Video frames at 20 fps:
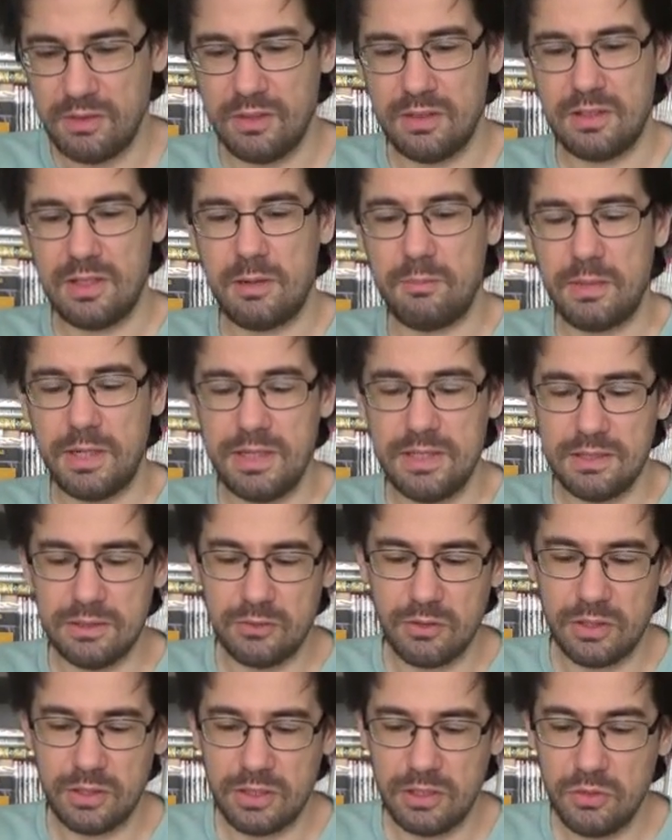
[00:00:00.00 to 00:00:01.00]

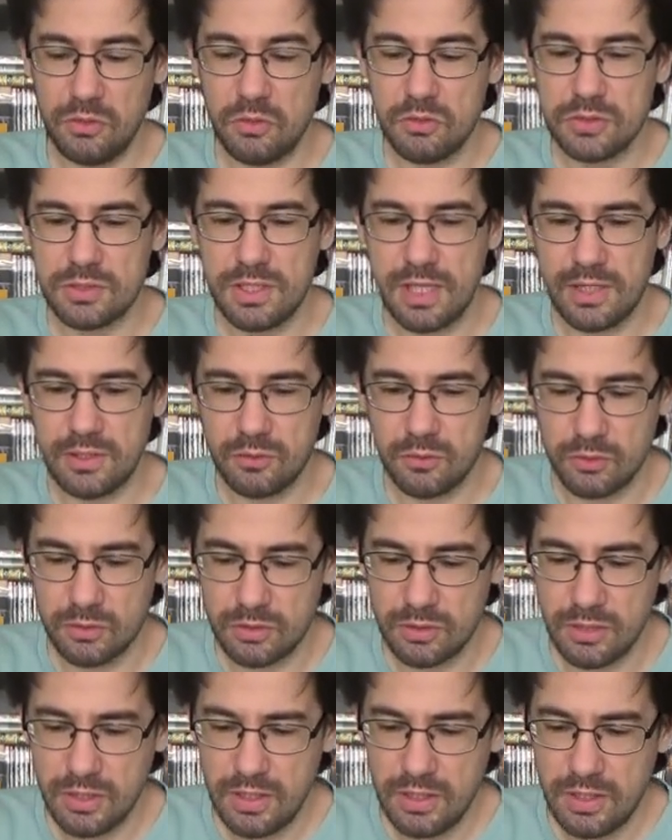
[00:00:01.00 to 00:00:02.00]
trabalhando aqui no Zagor.
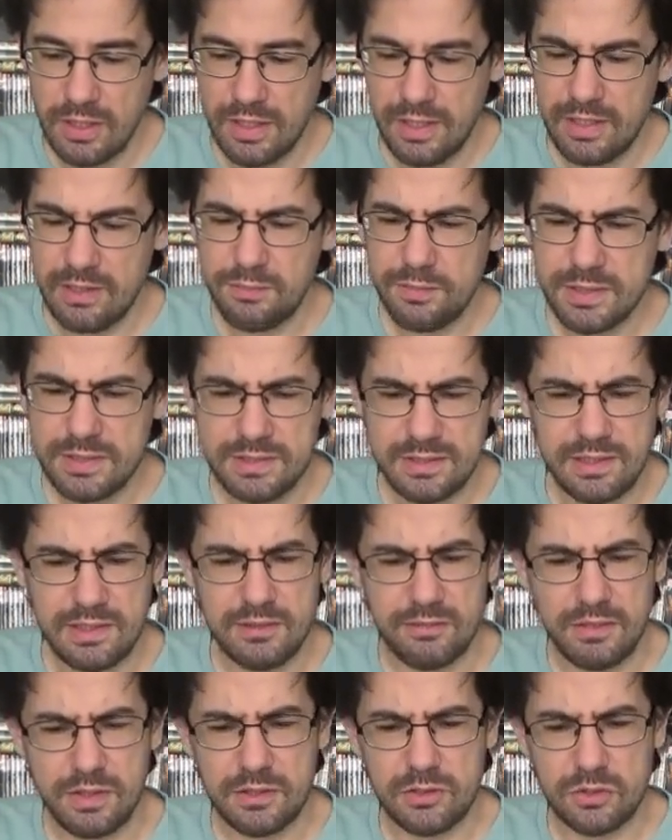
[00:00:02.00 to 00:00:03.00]
Ele fazia
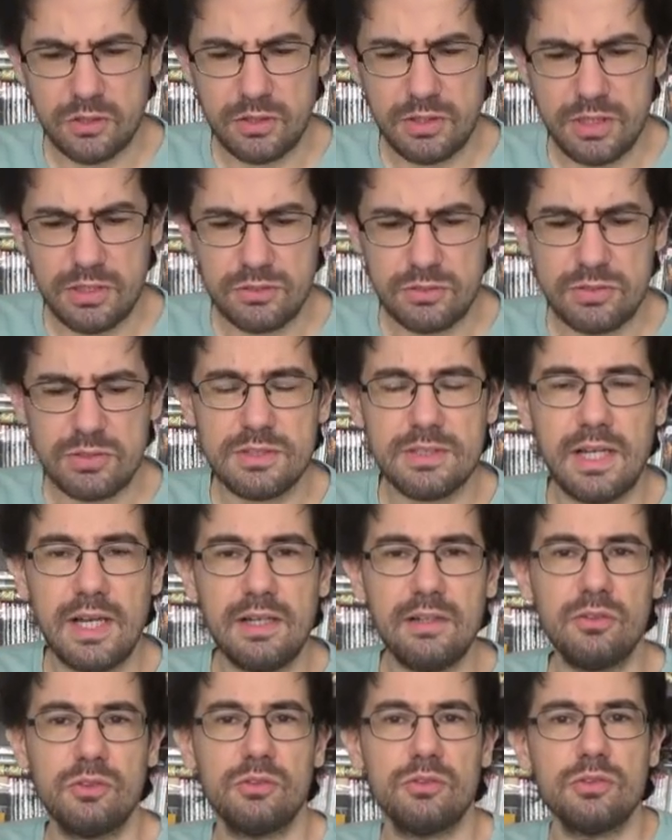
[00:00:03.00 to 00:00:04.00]
vários roteiros de
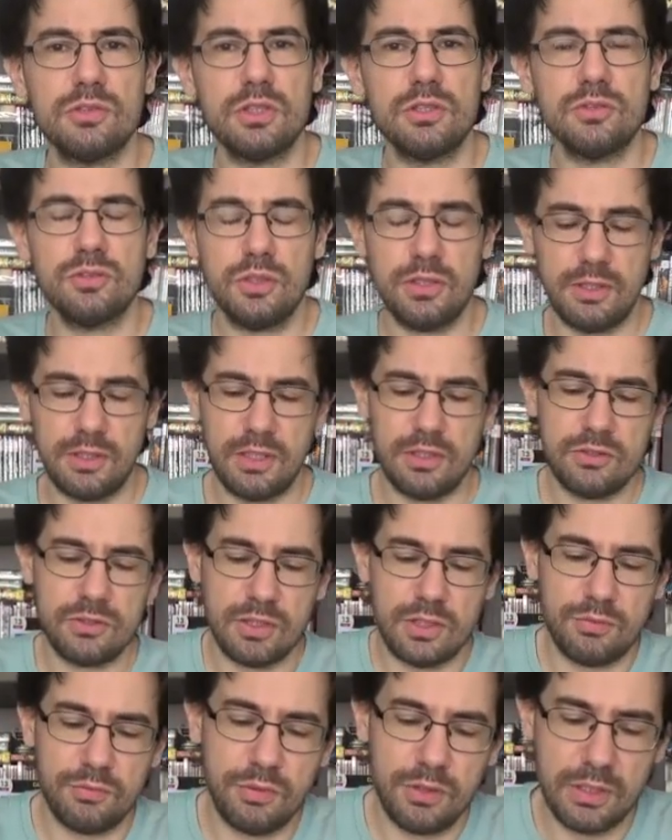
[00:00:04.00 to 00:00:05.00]
Zagor nos anos 80, isso
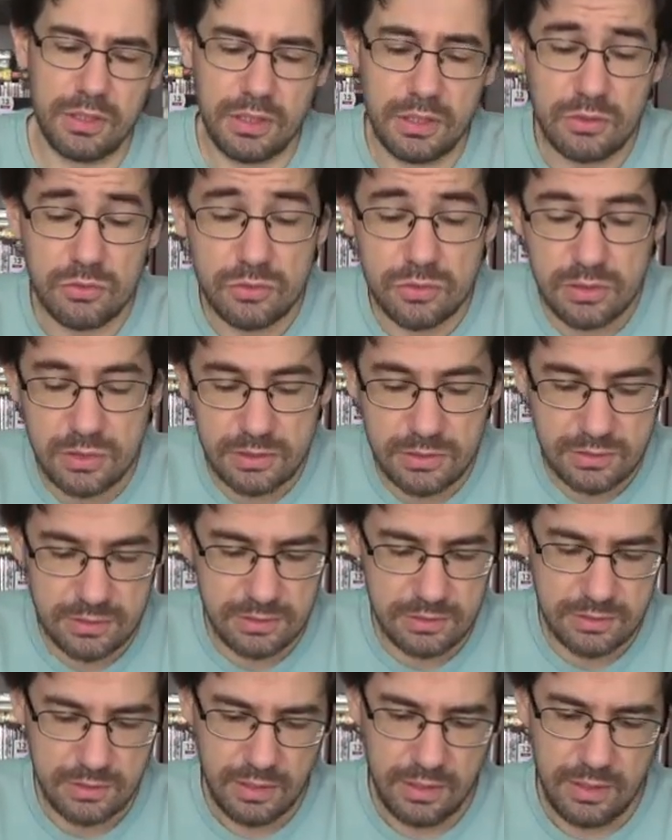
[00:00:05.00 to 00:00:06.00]
aqui foi anos
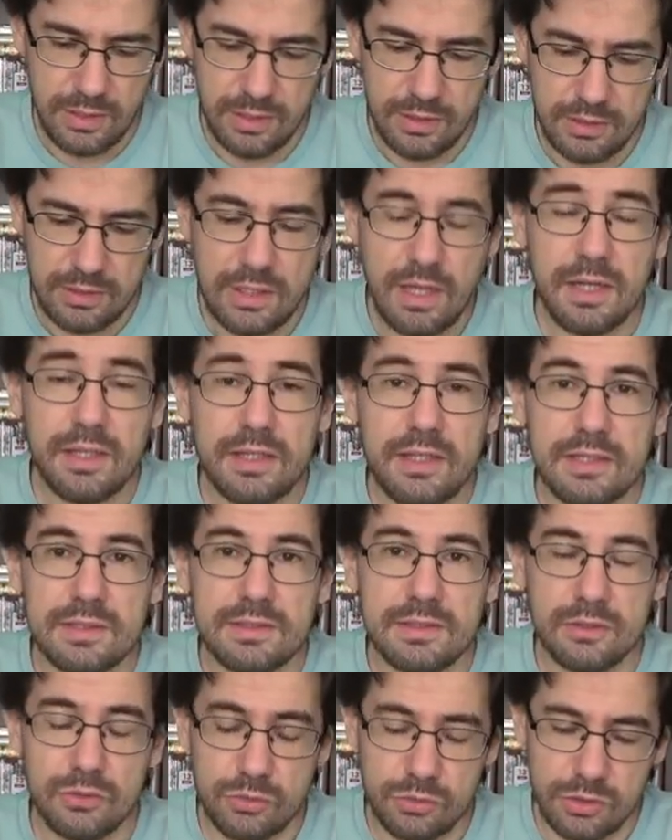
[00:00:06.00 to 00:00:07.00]
antes da
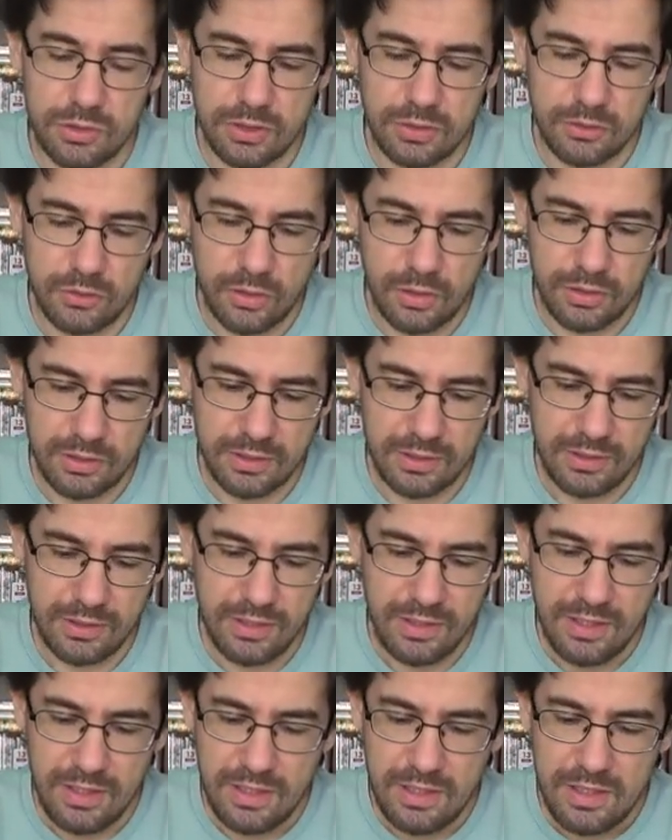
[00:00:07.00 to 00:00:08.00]
criação do Dylan Dog,
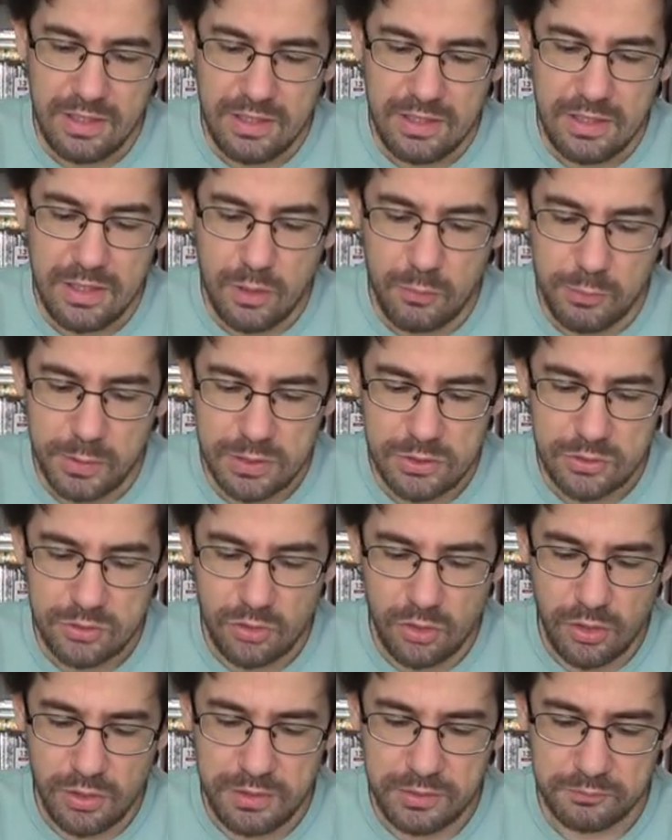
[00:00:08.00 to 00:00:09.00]
e é uma
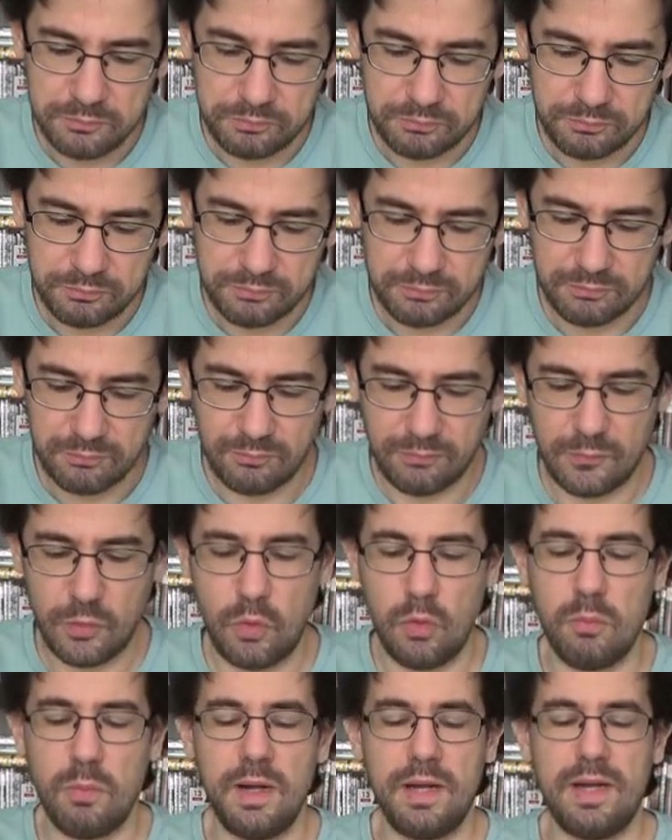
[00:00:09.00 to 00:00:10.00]
história
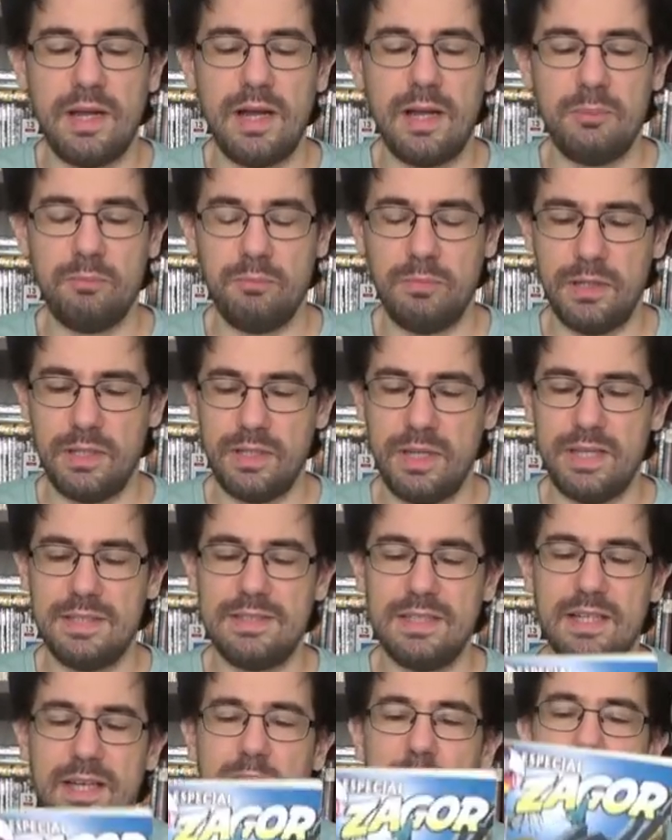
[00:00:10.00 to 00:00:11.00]
como a capa.
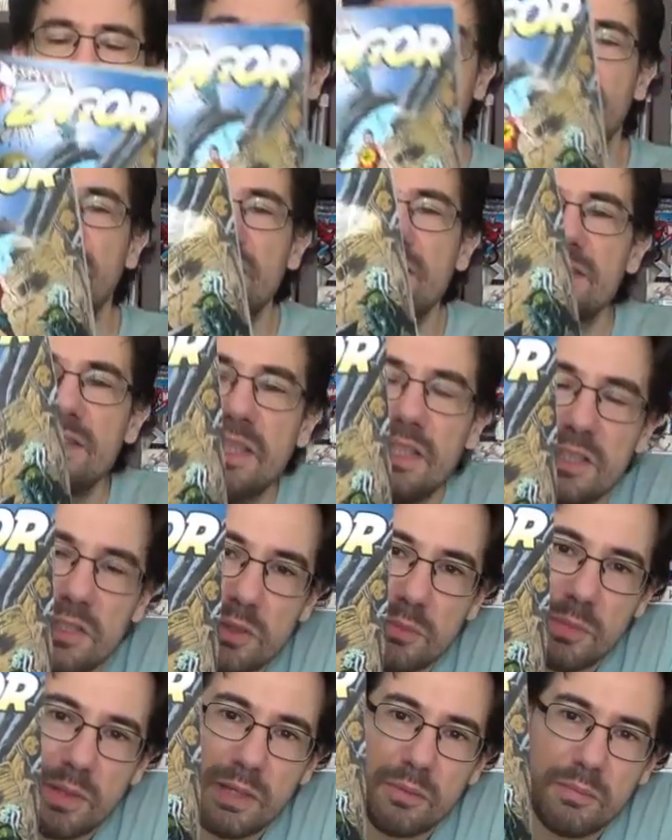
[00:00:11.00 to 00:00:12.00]
Essa capa é da Zenith
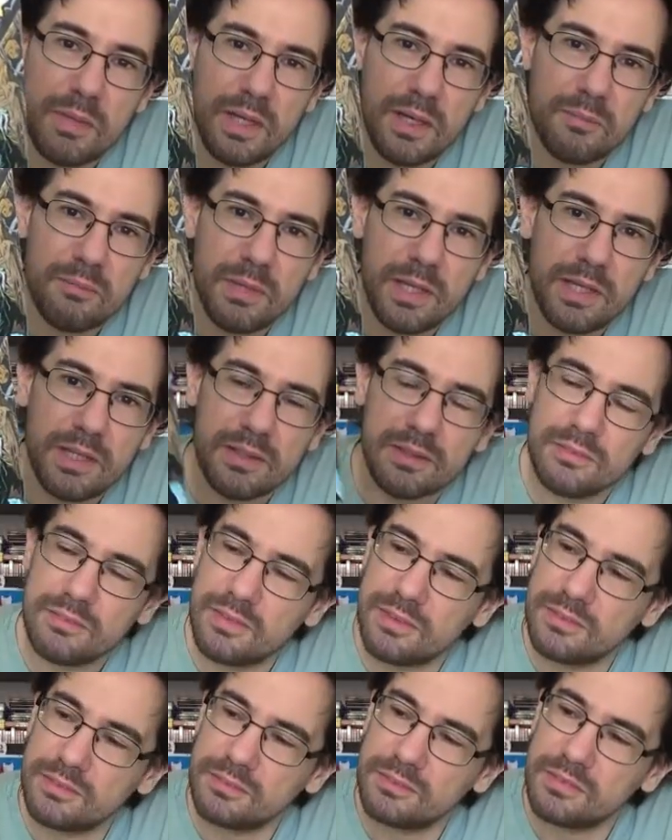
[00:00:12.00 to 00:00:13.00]
666,
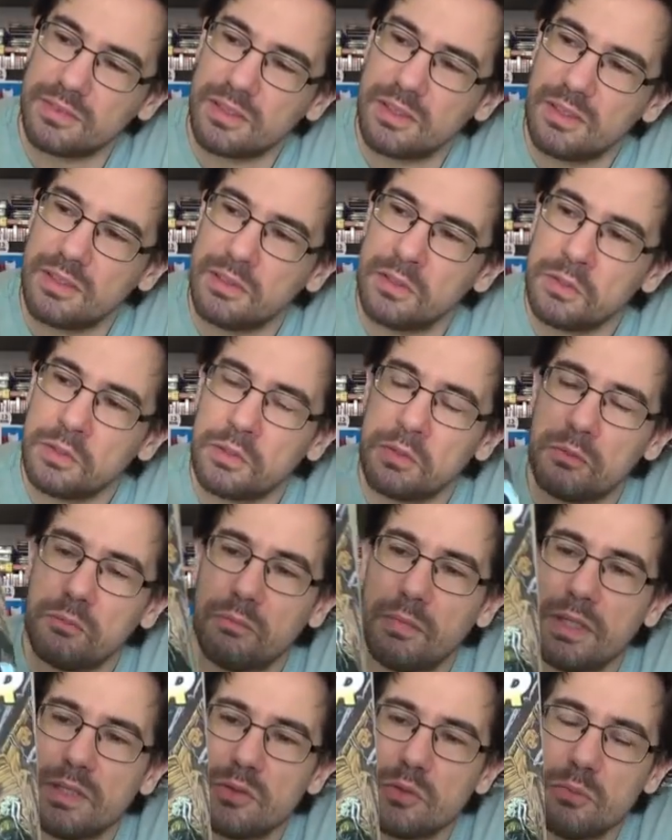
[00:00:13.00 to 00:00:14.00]
né? mas